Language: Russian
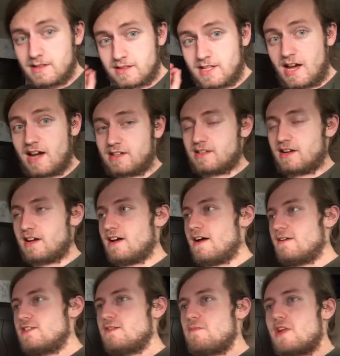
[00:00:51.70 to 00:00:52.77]
Так,
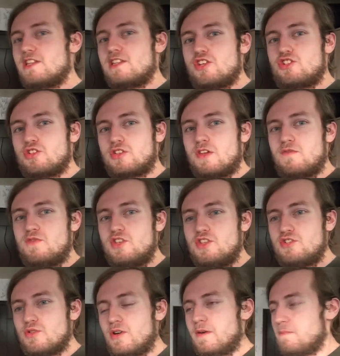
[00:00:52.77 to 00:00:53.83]
э, теперь насчет
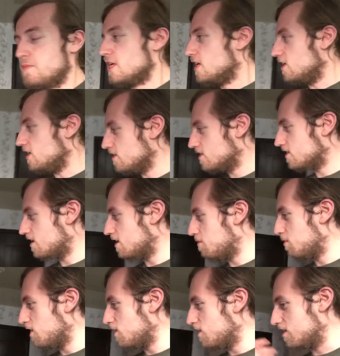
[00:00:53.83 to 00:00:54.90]
видео. Из-за
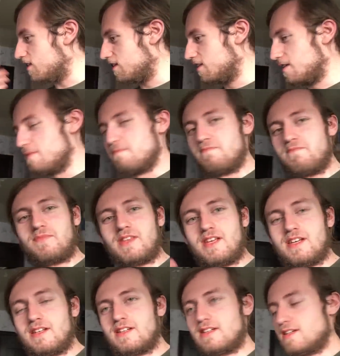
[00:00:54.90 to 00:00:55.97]
моих, эм,
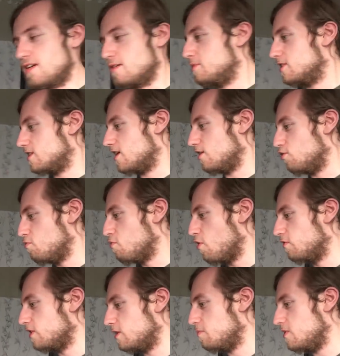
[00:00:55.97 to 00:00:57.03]
как бы сказать,
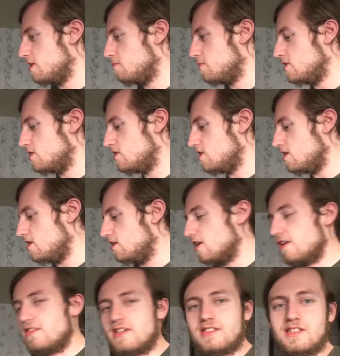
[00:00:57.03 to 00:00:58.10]
любовных перипетий,
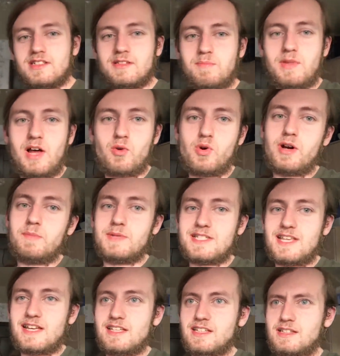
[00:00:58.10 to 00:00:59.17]
наверное, это плохое
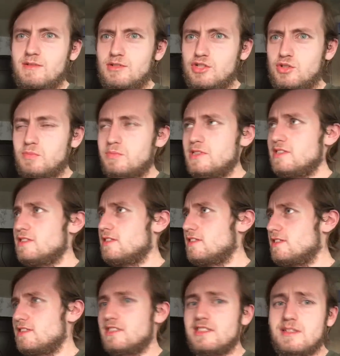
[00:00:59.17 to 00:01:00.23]
описание того, что
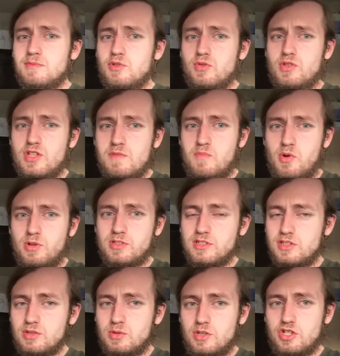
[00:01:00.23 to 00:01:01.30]
было, и абсолютно неполное
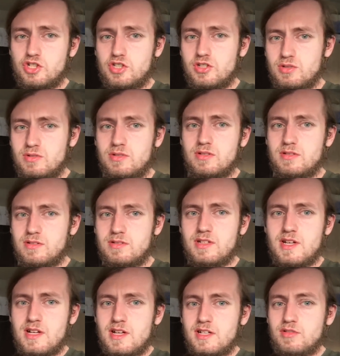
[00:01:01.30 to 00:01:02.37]
и неточное, но
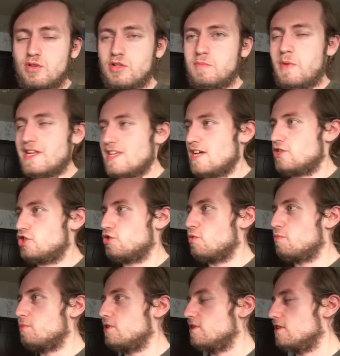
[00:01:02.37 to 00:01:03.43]
дает понять,
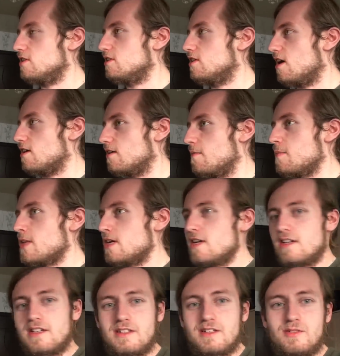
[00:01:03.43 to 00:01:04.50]
что было не так.
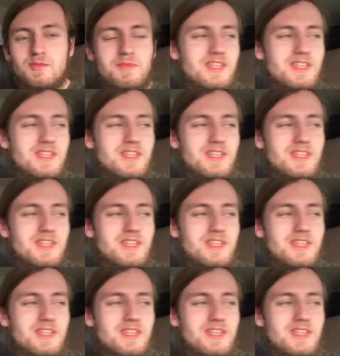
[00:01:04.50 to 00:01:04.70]
Э, у